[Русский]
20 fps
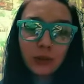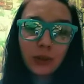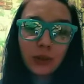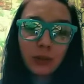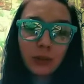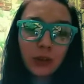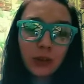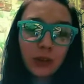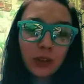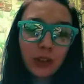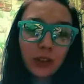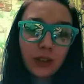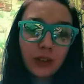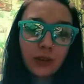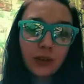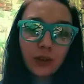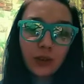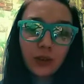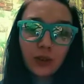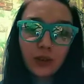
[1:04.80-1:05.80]
и я прожила
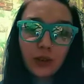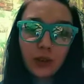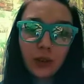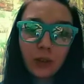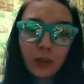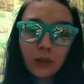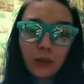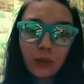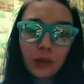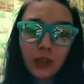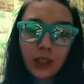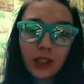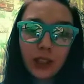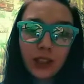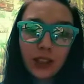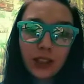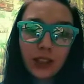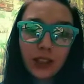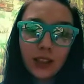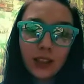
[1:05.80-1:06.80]
все это время в
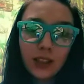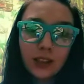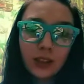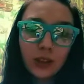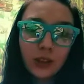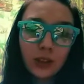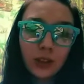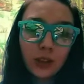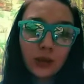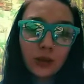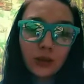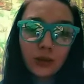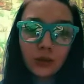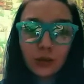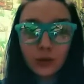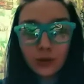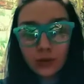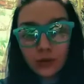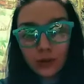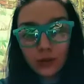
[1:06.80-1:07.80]
Украине и считаю свою
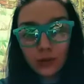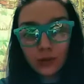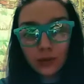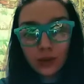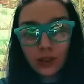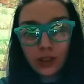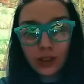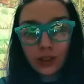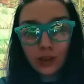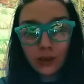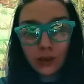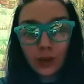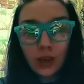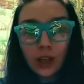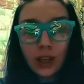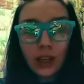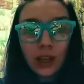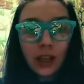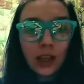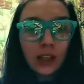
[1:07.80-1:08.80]
родину Украину.
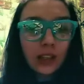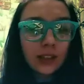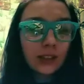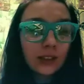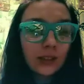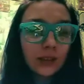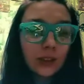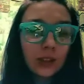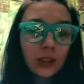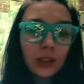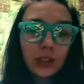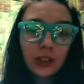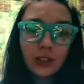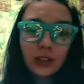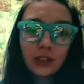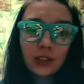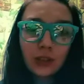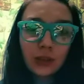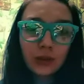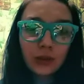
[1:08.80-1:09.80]
Я совершенно
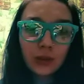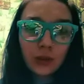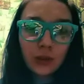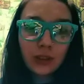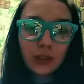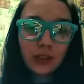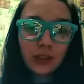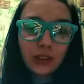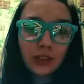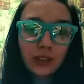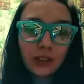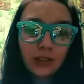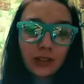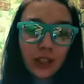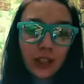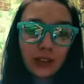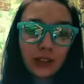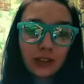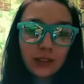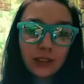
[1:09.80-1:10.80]
ничего, честно
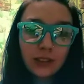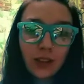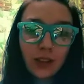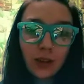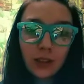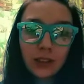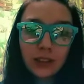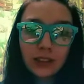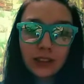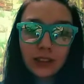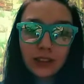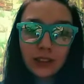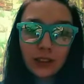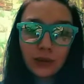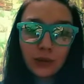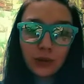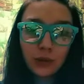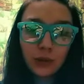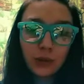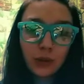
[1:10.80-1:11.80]
говоря, не знаю о России,
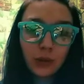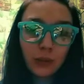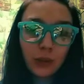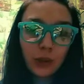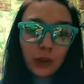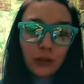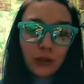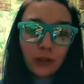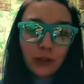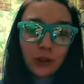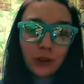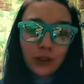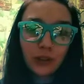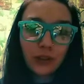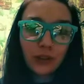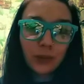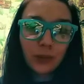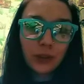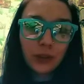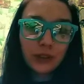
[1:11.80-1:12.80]
вот кроме того, что я
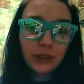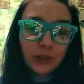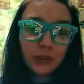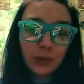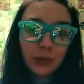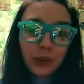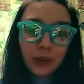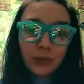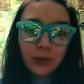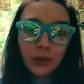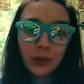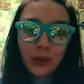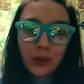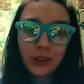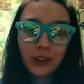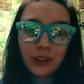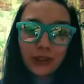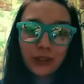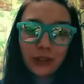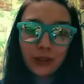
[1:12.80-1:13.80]
в принципе неплохо
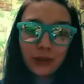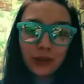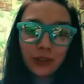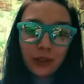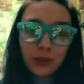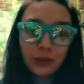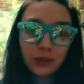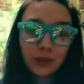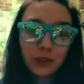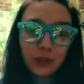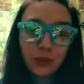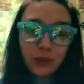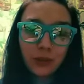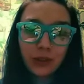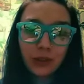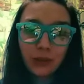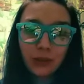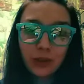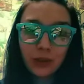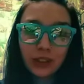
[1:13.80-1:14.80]
говорю на русском,
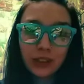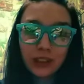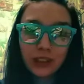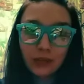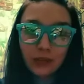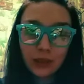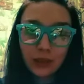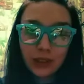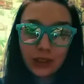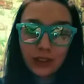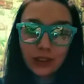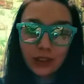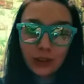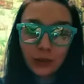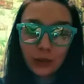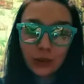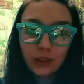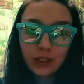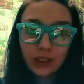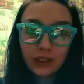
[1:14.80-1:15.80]
потому как Донбасс это
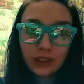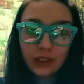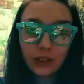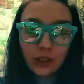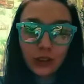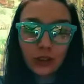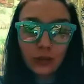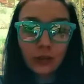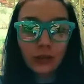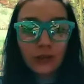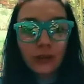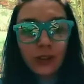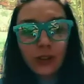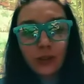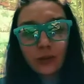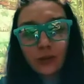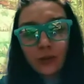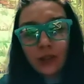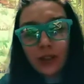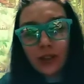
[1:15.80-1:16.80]
русскоязычный по
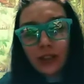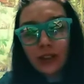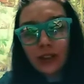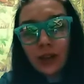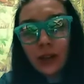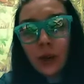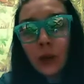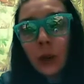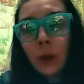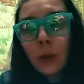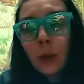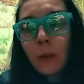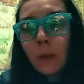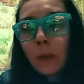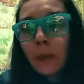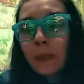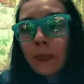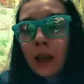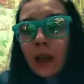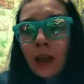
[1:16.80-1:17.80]
факту край, да.
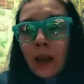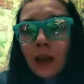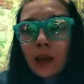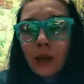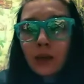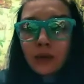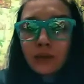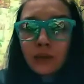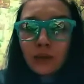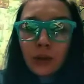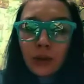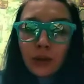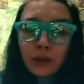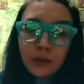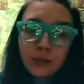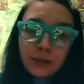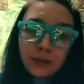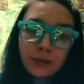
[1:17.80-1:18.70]
Вот